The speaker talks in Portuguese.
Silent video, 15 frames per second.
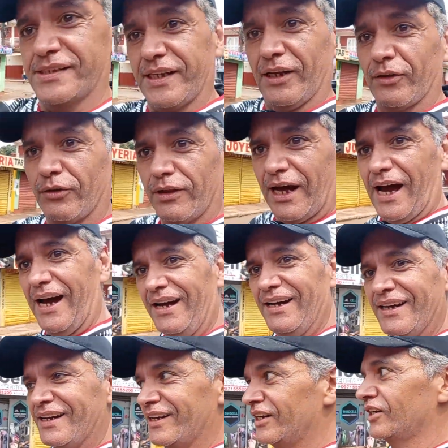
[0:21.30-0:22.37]
celular,
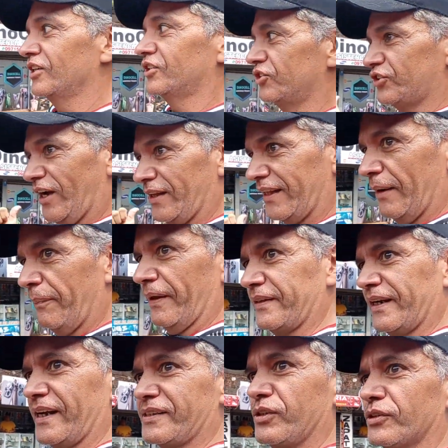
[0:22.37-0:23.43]
já dá para
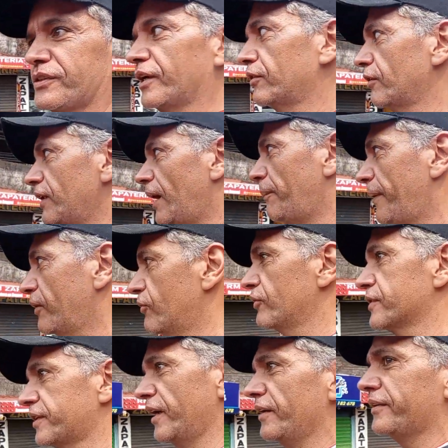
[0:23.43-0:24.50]
trazer o celular para
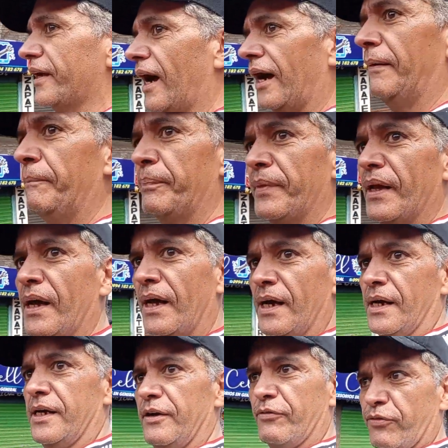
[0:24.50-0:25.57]
consertar.
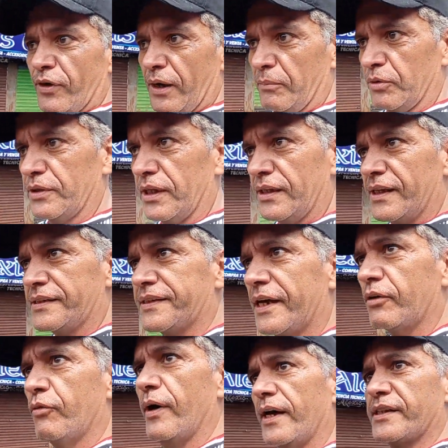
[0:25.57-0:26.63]
E vamos dando a
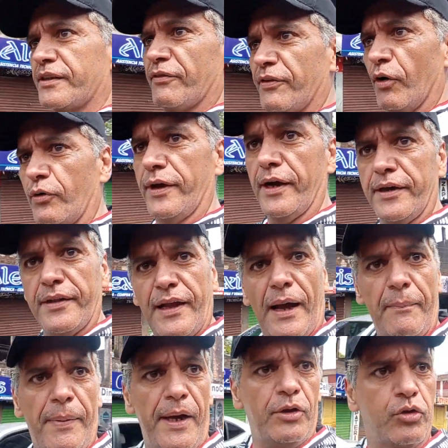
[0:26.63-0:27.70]
sequência, ver o que é que está
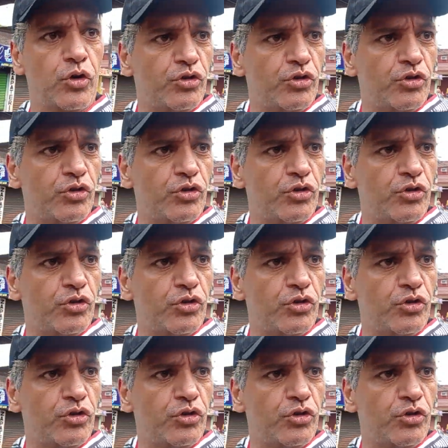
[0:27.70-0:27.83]
aberto